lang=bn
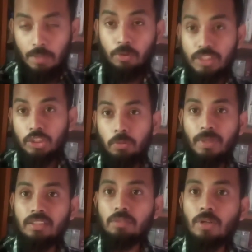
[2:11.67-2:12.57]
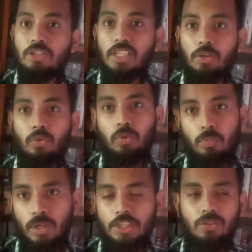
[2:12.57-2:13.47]
এবং যেহেতু বেঞ্জিন বয়সা একটা নতুন
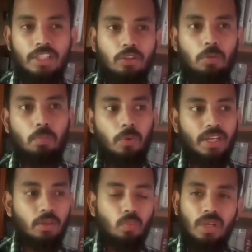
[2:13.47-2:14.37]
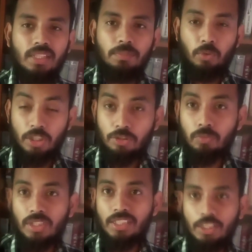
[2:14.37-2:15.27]
প্রকাশনী তো বইয়ের কোয়ালিটি প্রোডাকশন
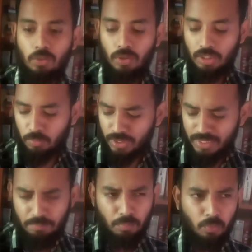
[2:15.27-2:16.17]
কোয়ালিটি একটু কথা বলি